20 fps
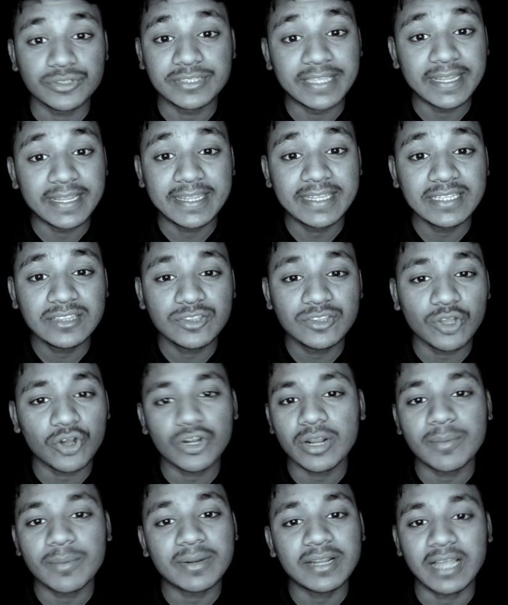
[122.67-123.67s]
যখন দেখি
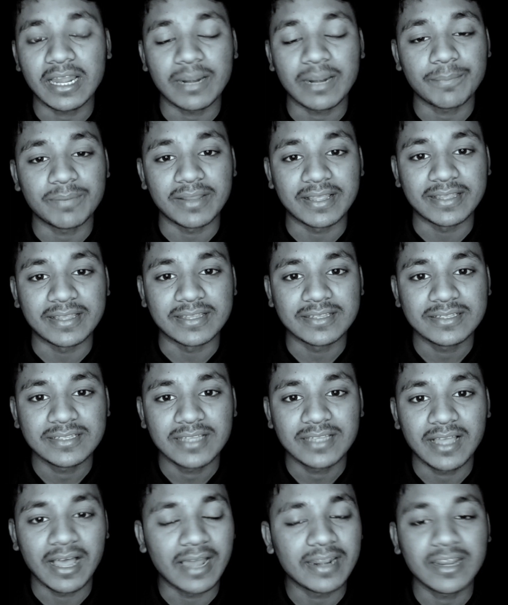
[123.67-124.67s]
তখন আমার খারাপ লাগে
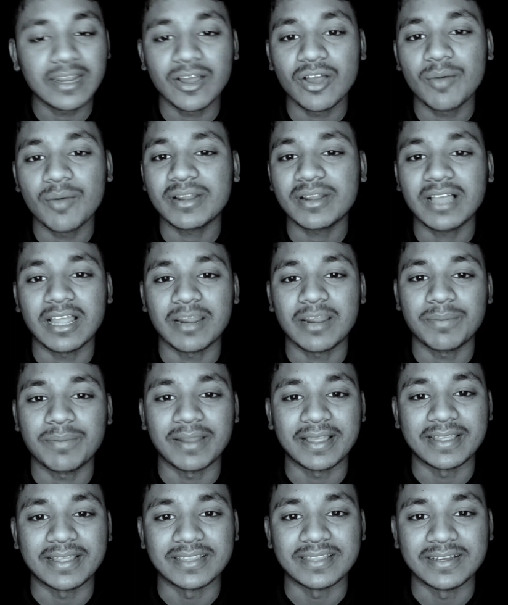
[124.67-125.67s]
আর না হয় আমার খারাপ
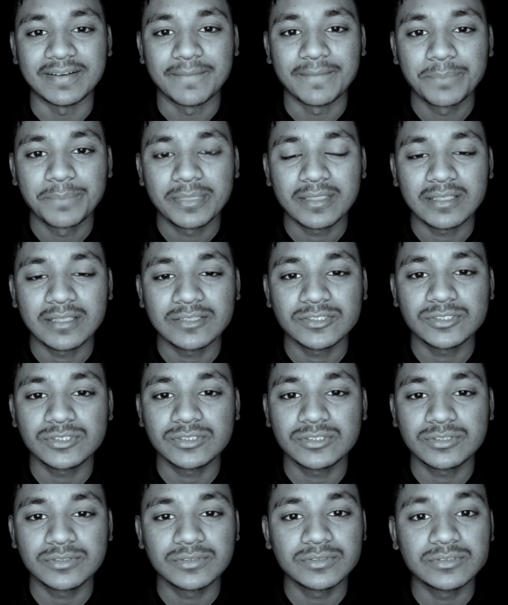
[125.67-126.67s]
লাগে না
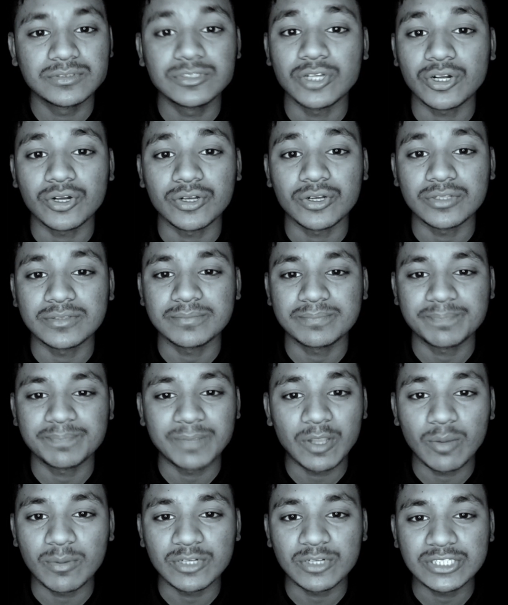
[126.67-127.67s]
যখন
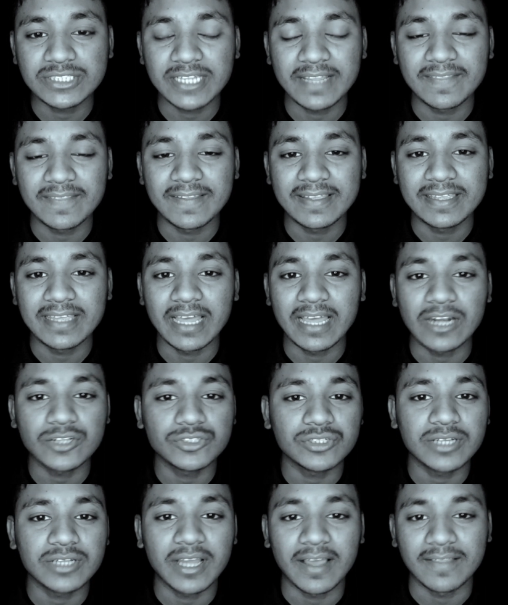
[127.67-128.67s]
প্রিয় মানুষটা দেখি
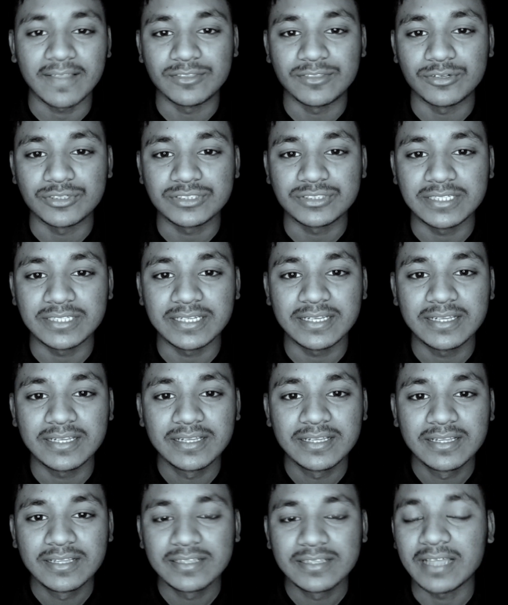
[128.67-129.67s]
আরেকজনে হাত ধরছে
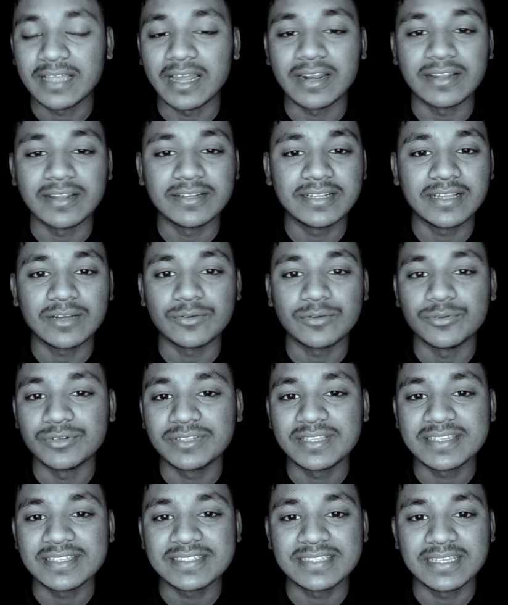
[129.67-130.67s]
তারে নিয়ে
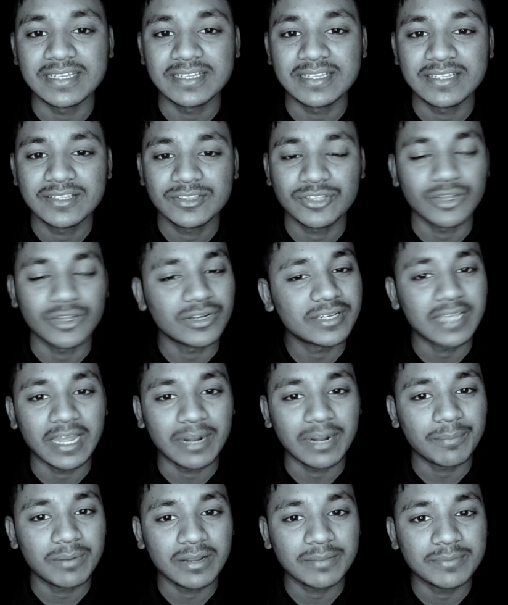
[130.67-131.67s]
ঘুরতেছে তখন
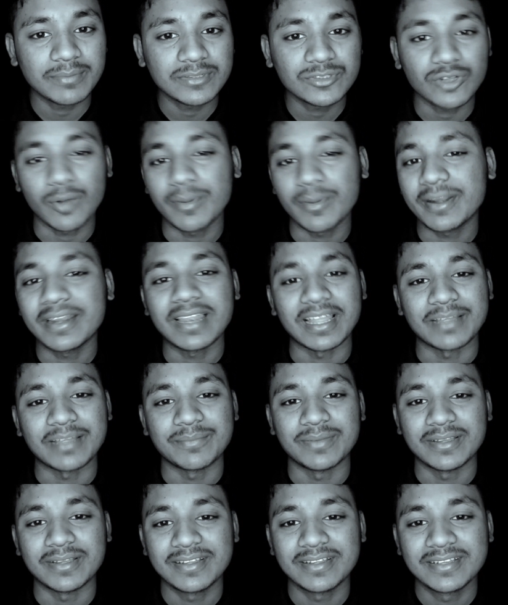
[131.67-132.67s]
খারাপ লাগবে সবারই
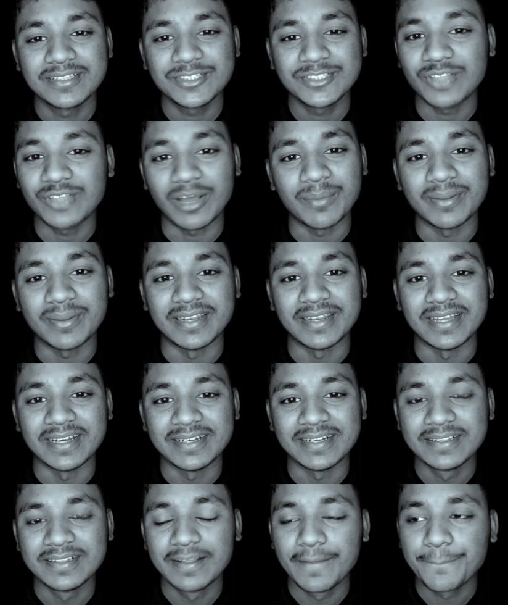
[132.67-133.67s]
লাগবে শুধু আমার না